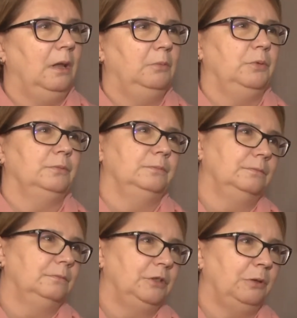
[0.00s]
bo
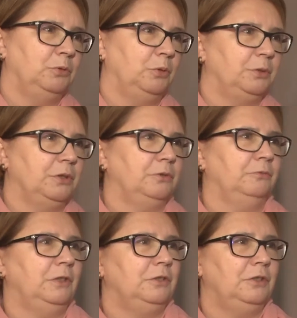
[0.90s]
trzeba było
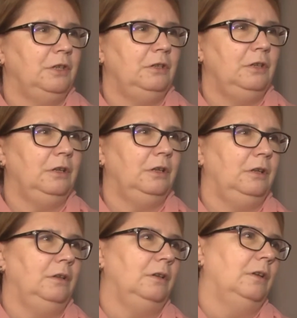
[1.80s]
przesuwać
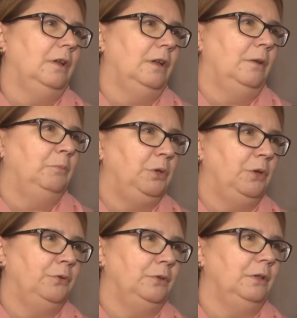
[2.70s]
grzejniki,
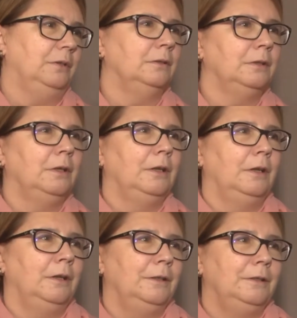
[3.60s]
piony.
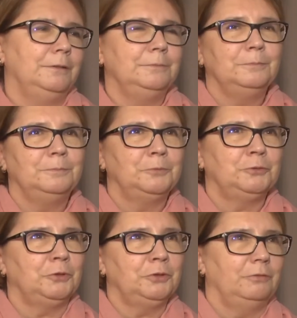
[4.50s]
E,
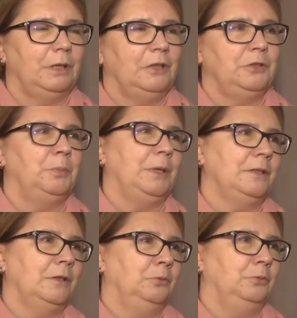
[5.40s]
to są na razie
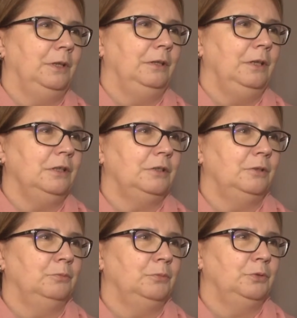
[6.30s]
prace, które nie
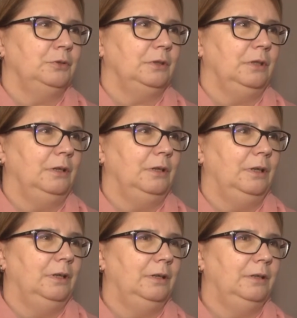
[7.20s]
są może
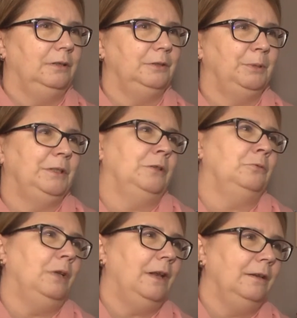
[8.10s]
e,
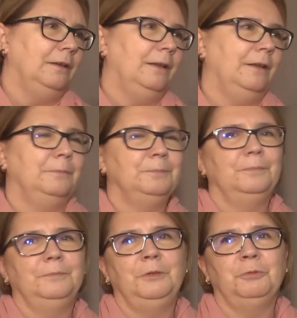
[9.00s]
spektakularne,
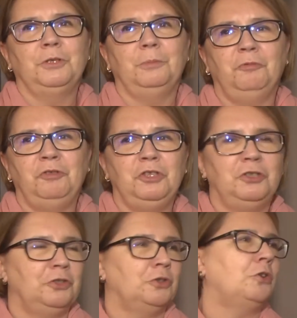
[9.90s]
nie można powiedzieć,
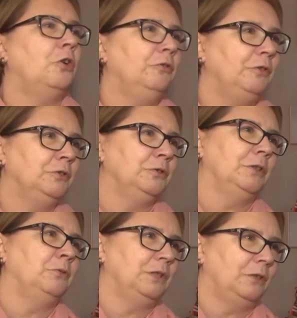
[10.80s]
że cokolwiek
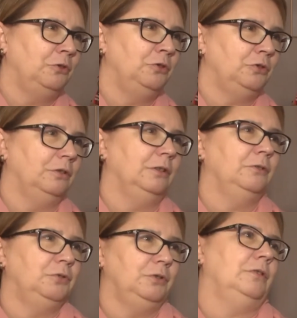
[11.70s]
zostało zakończone.
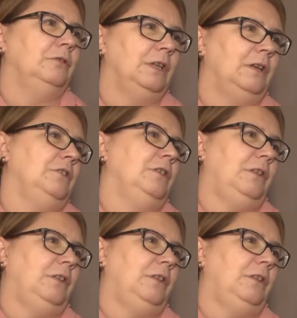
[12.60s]
To wszystko na razie